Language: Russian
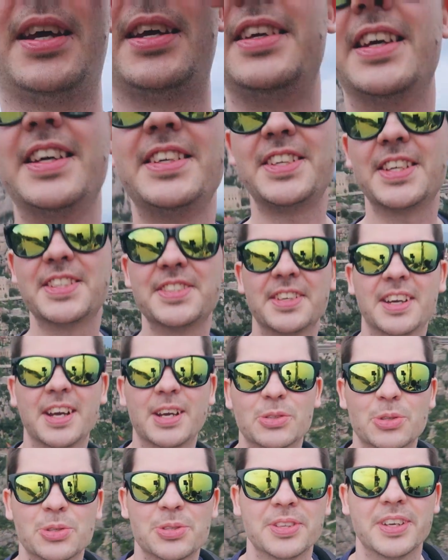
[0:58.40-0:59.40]
Я сейчас
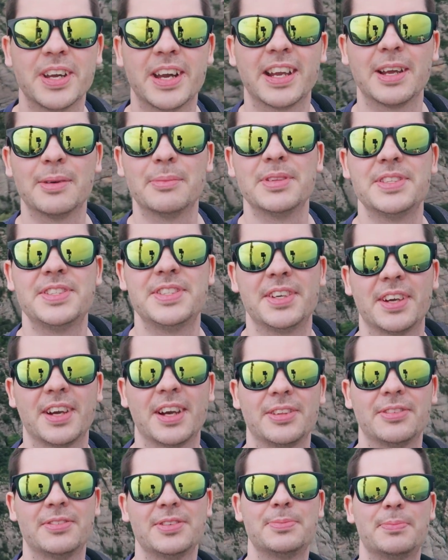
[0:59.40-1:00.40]
нахожусь на горе
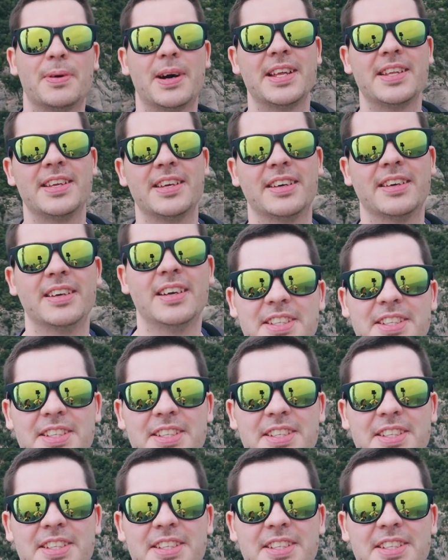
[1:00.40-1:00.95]
Монсеррат в Испании.